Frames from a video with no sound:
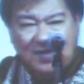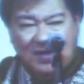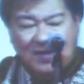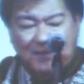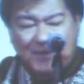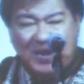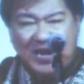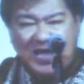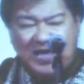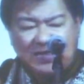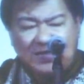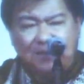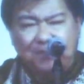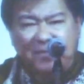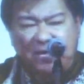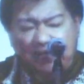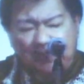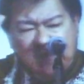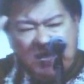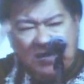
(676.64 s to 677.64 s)
มันอาจจะ
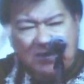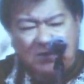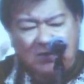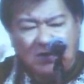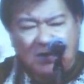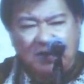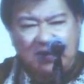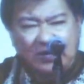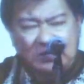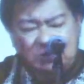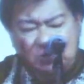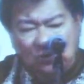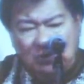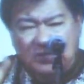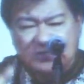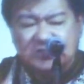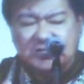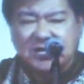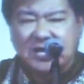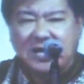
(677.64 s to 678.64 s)
มีมาก่อนในช่วง
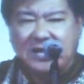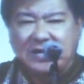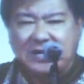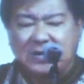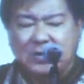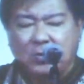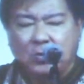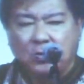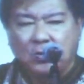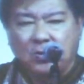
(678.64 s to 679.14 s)
รัชกาลที่